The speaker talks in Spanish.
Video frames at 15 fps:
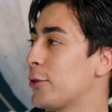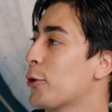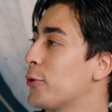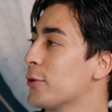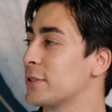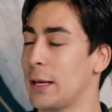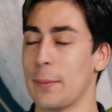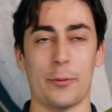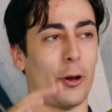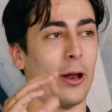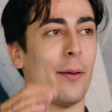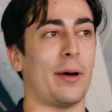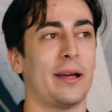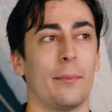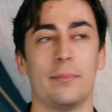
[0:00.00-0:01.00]
trozos de,
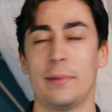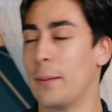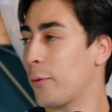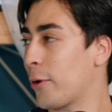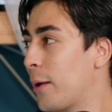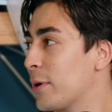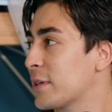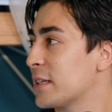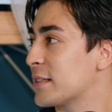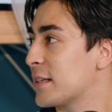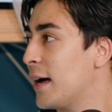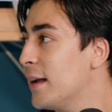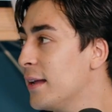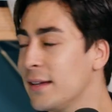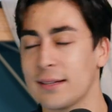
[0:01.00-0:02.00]
programa, de programas que
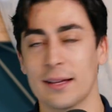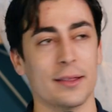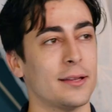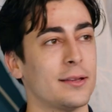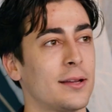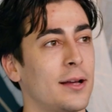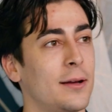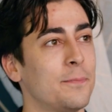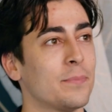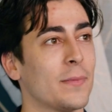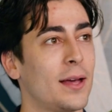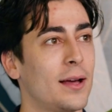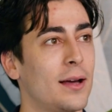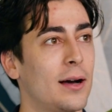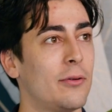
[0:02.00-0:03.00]
sales, etc A
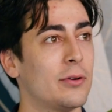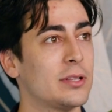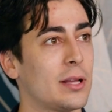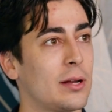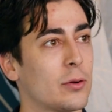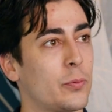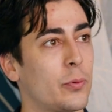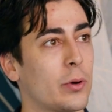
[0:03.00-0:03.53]
ver si tenemos